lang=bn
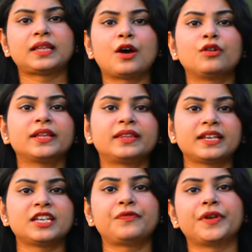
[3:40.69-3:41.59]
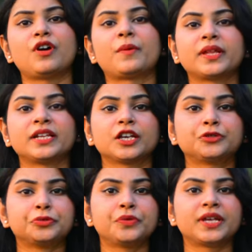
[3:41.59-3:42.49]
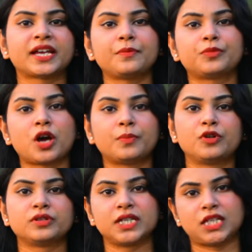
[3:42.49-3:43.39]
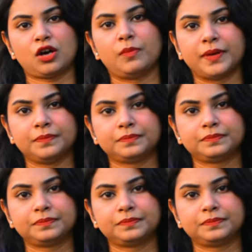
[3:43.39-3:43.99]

তাহলে দেশে ফিরেও আপনাদেরকে শুরু থেকেই সব ডোজ নিতে হবে